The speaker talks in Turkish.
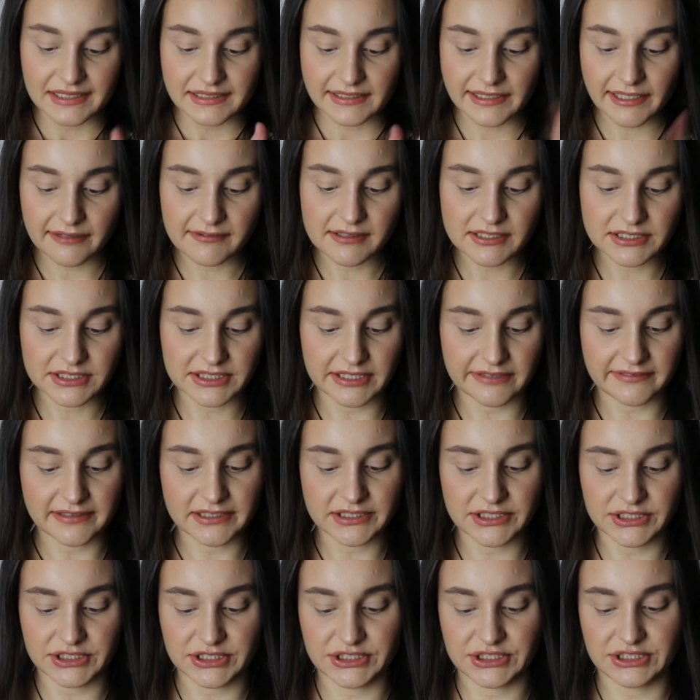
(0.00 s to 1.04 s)
Yavaş
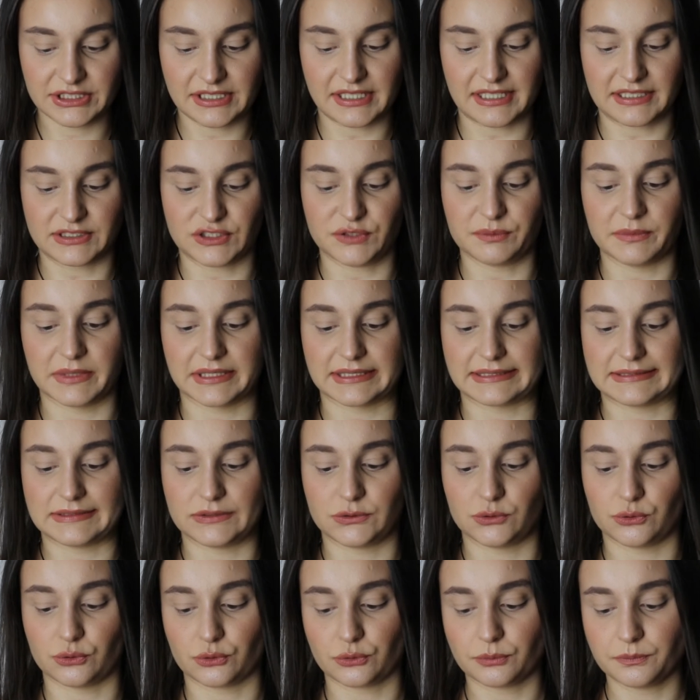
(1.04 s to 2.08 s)
yavaş içini açmak
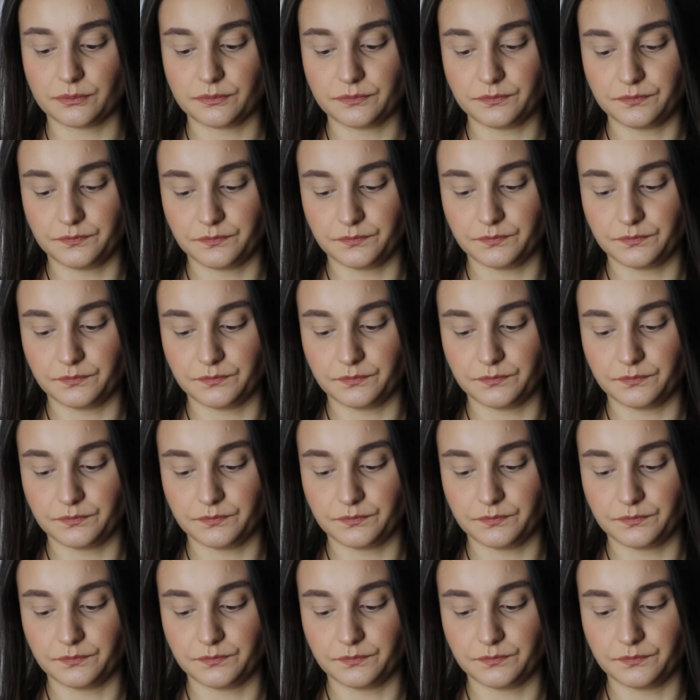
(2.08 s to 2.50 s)
istiyorum.